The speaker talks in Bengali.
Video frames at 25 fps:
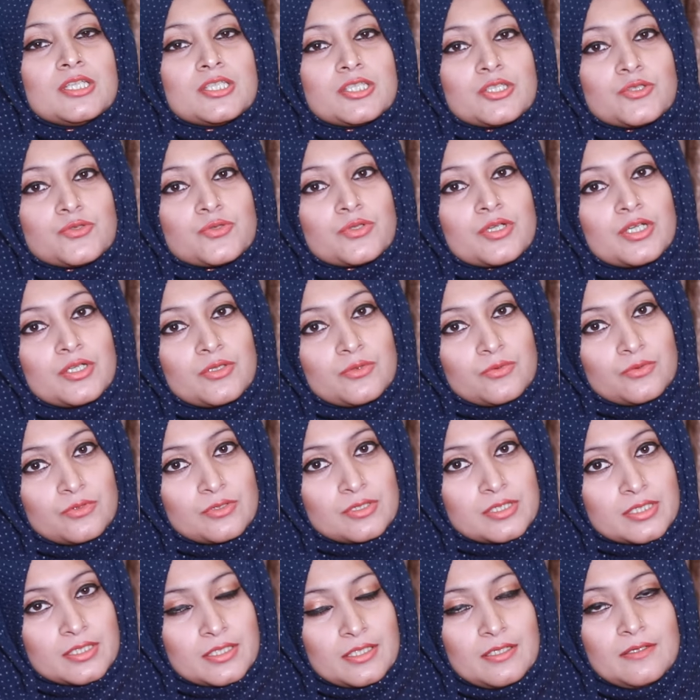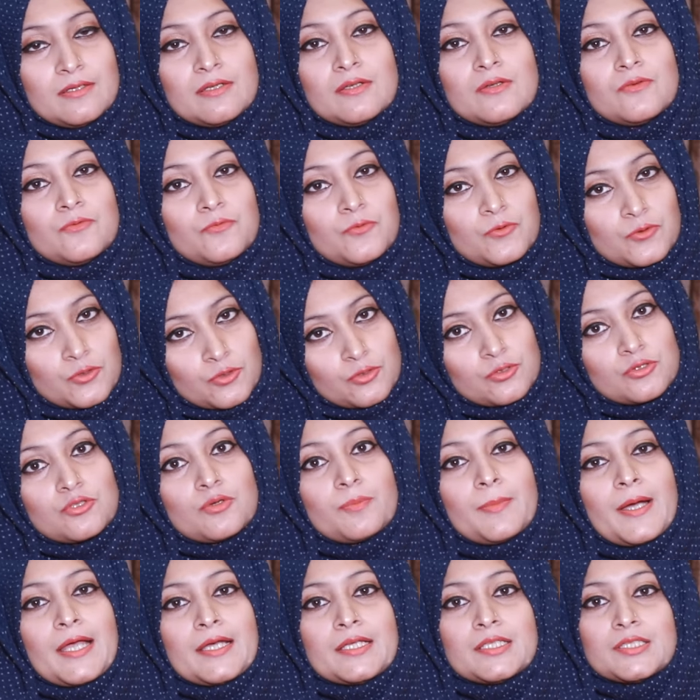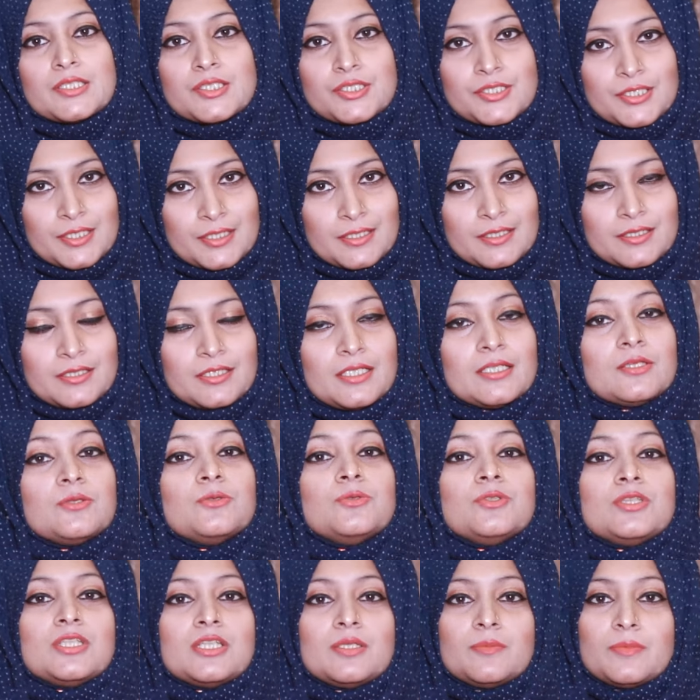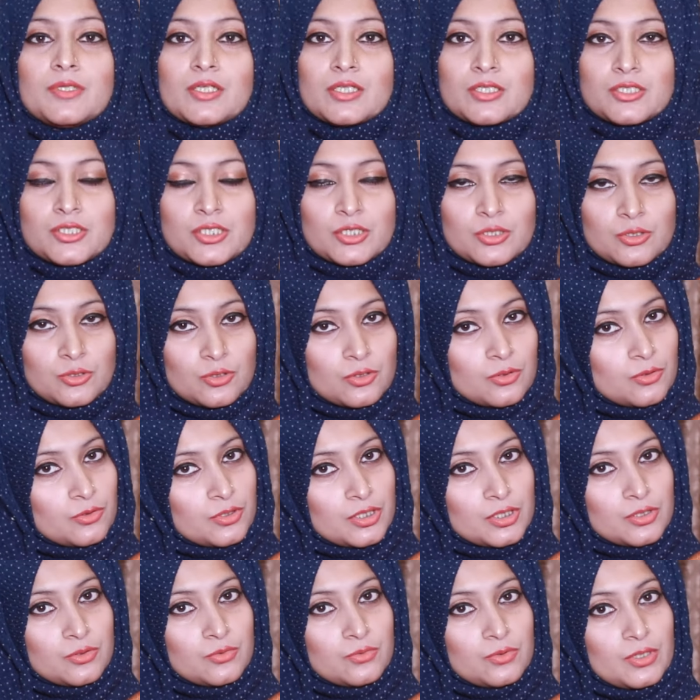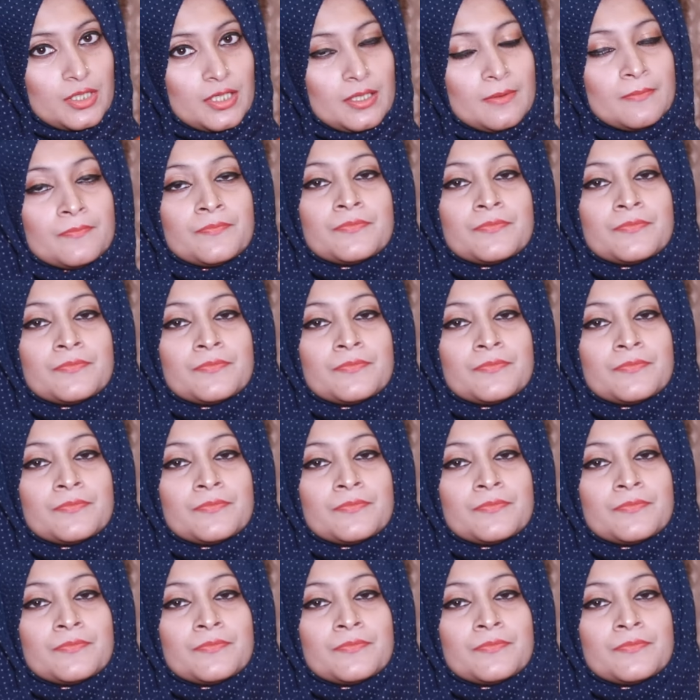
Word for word: শিশুকে নুডলসটা ফুটন্ত পানিতে ছেড়ে দিয়ে দুই তিন মিনিট সিদ্ধ করে তুলে